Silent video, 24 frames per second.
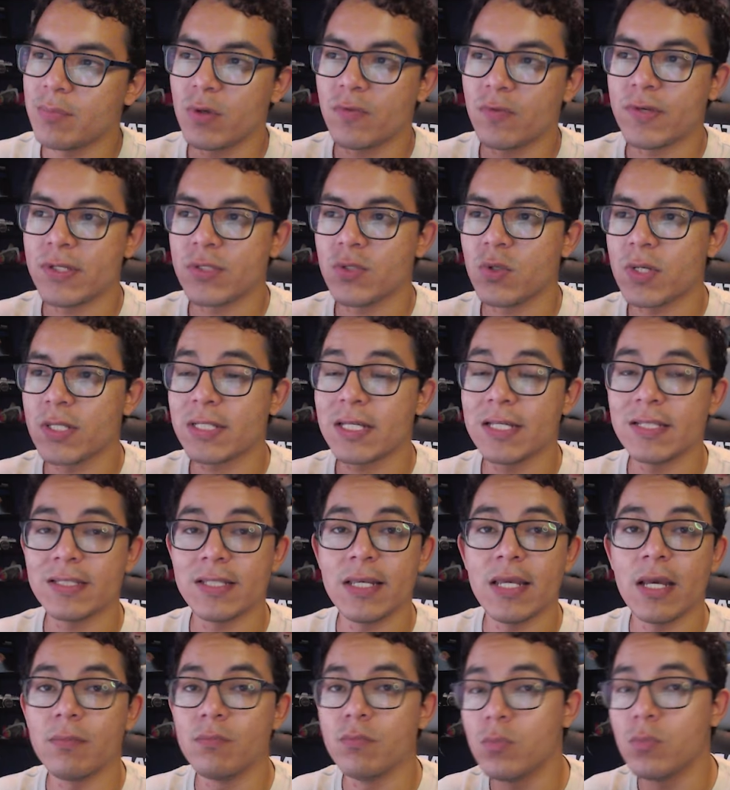hay profesores que
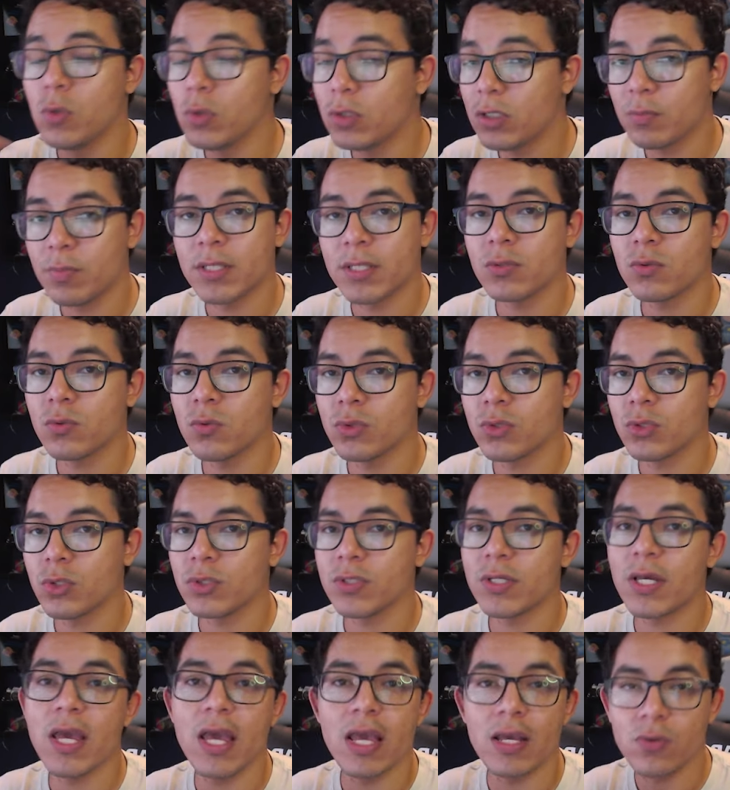enseñan múltiples
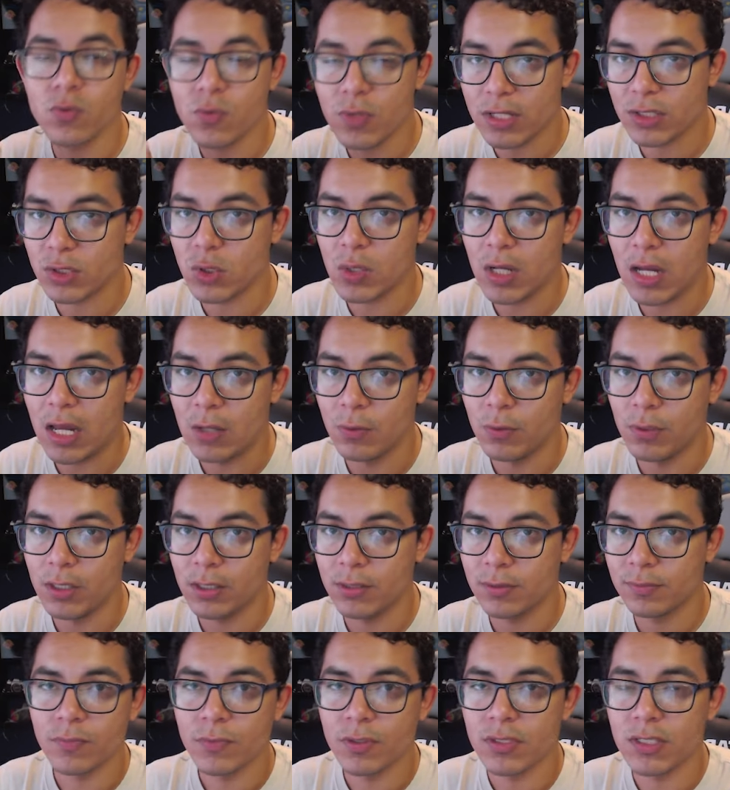cursos en una sola
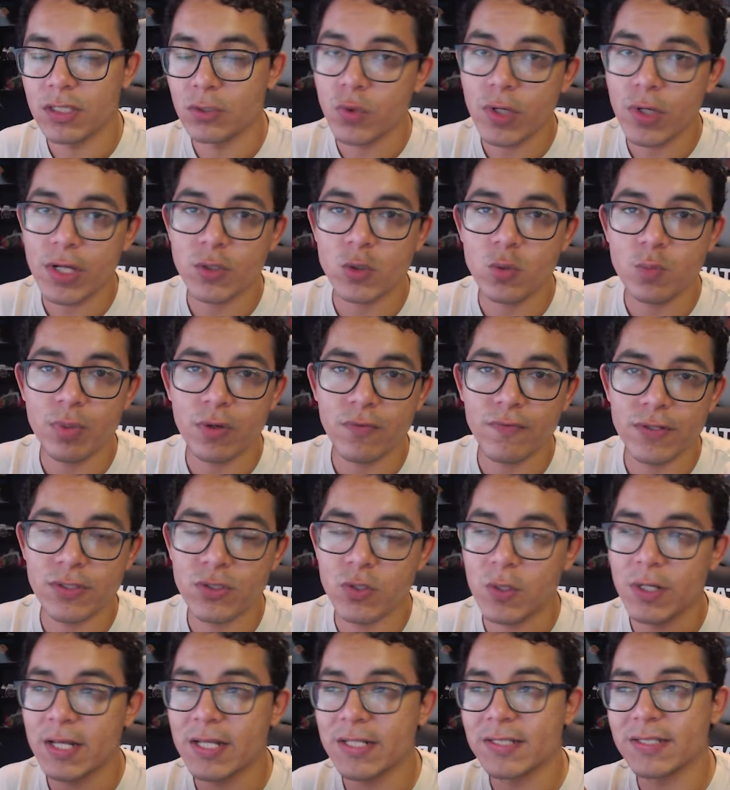aula. Si tú eres un
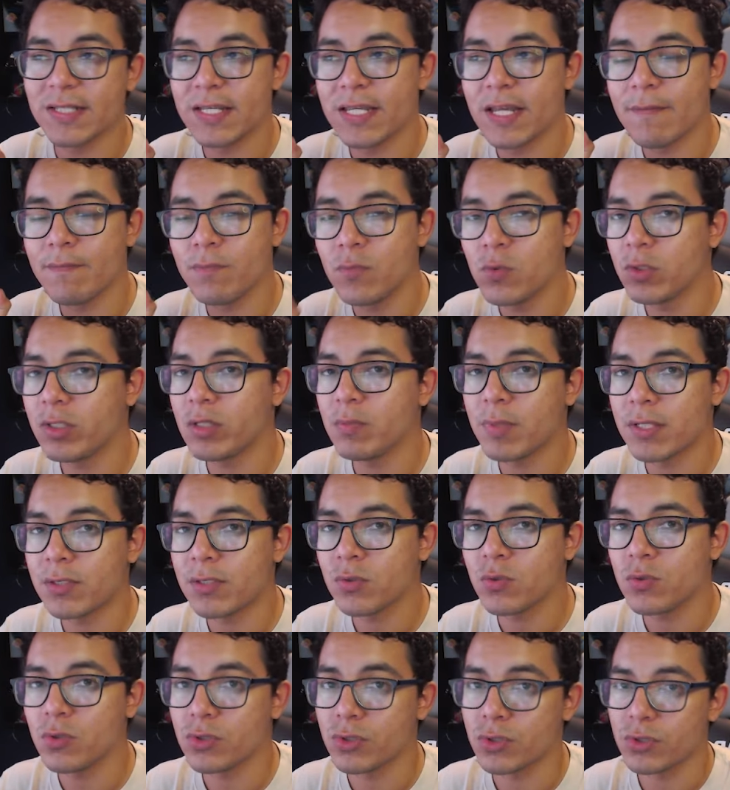profesor que enseña múltiples
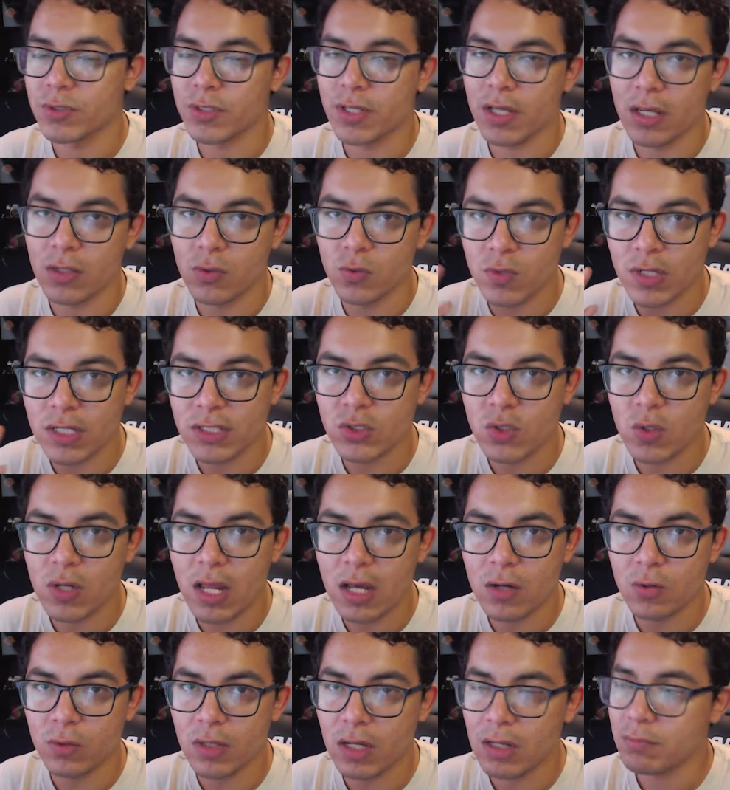cursos en una sola
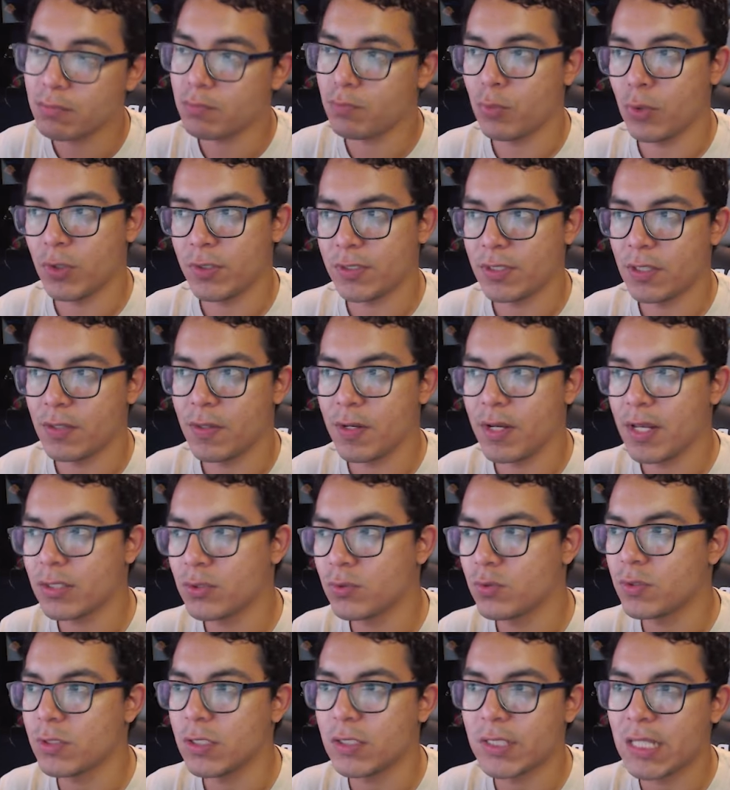aula, pues tendrías un
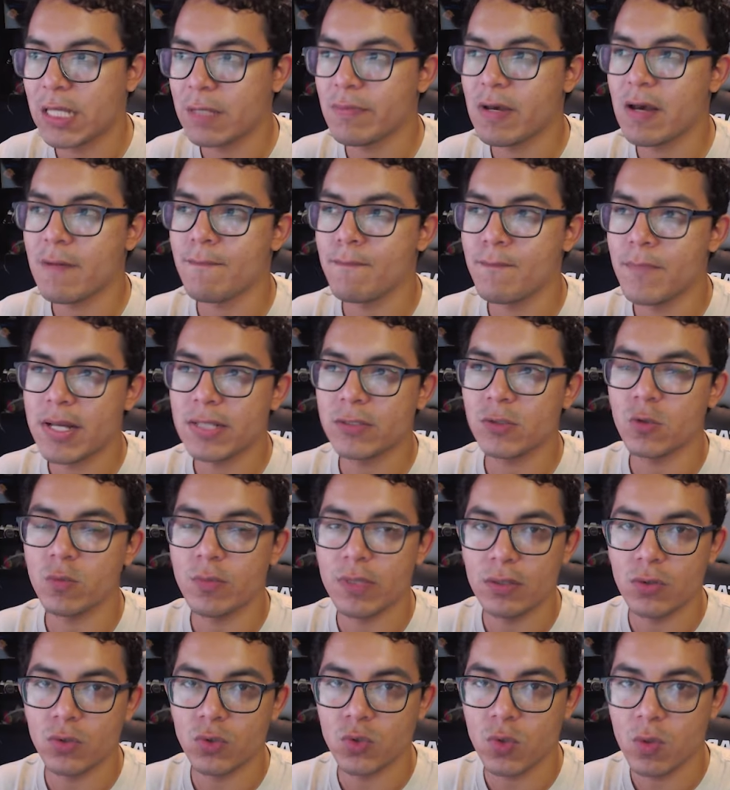sistema más o
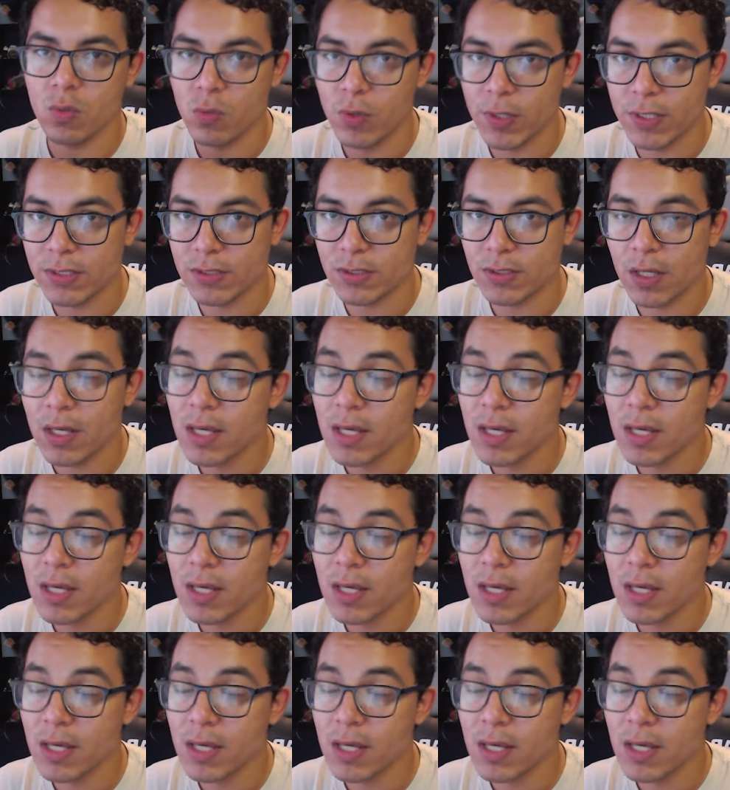menos como este.